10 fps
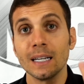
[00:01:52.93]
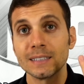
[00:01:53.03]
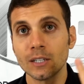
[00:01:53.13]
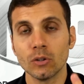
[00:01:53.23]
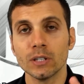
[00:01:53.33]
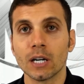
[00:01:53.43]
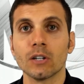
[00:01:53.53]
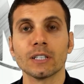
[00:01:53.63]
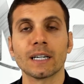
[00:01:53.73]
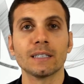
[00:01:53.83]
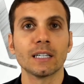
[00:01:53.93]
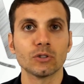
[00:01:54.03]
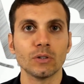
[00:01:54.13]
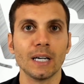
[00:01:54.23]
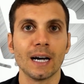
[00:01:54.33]
La seconda cosa che andrei a
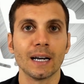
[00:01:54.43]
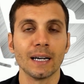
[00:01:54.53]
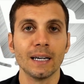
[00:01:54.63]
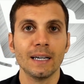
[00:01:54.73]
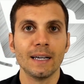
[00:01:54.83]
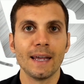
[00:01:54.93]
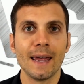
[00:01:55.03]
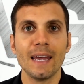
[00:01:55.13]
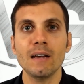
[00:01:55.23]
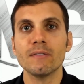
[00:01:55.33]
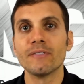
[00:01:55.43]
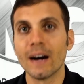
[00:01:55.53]
studiare è il